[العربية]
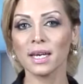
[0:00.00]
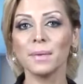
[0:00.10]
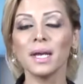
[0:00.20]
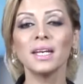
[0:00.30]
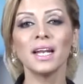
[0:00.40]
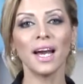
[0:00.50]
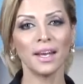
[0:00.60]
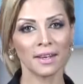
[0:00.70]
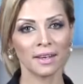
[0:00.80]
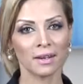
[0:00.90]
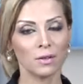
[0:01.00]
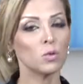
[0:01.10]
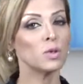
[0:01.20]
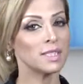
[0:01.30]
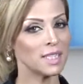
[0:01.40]
كما أن الحركة
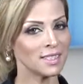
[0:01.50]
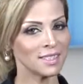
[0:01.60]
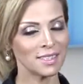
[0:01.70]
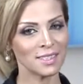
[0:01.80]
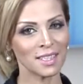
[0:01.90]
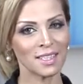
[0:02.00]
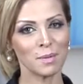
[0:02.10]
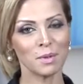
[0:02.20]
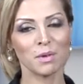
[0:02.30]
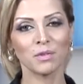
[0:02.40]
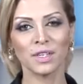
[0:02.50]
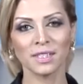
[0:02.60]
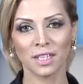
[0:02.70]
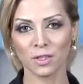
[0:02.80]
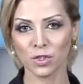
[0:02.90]
وزيادة استخدام
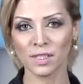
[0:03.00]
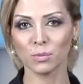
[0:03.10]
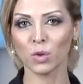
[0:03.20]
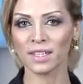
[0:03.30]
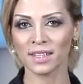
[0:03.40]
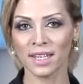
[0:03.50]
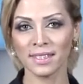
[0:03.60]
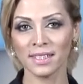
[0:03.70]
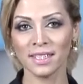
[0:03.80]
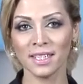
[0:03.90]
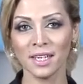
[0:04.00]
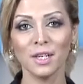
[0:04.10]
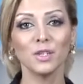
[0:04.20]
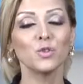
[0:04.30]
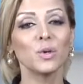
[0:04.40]
مفاصل الجسم وعضلاته
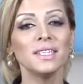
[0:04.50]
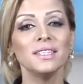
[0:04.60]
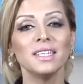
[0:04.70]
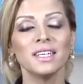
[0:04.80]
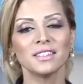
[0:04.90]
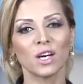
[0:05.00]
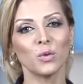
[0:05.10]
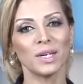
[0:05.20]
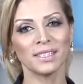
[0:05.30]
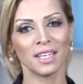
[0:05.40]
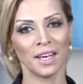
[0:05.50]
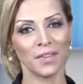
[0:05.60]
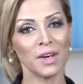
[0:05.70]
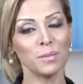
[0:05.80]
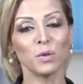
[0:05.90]
تؤدي إلى تقوية
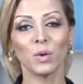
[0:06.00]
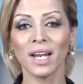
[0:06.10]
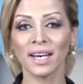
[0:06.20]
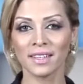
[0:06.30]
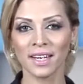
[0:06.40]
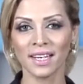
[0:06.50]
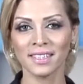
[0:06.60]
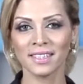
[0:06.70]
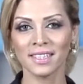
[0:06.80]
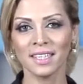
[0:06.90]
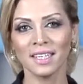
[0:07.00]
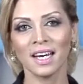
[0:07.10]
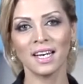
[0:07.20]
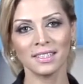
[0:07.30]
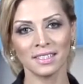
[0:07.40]
العظام والعضلات
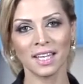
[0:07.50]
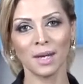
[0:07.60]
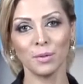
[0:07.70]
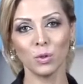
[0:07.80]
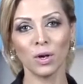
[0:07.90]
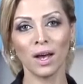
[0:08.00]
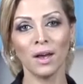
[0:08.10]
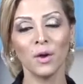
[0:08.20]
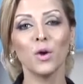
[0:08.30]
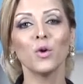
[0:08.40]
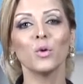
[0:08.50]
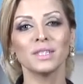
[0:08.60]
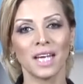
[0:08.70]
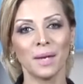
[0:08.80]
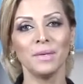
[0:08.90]
التي تحملها
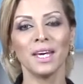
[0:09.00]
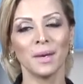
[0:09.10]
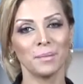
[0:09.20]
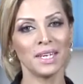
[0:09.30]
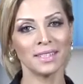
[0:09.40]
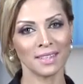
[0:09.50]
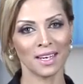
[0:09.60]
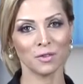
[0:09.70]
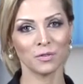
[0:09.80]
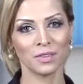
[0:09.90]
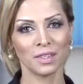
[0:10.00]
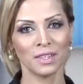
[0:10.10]
وتحميها من التلف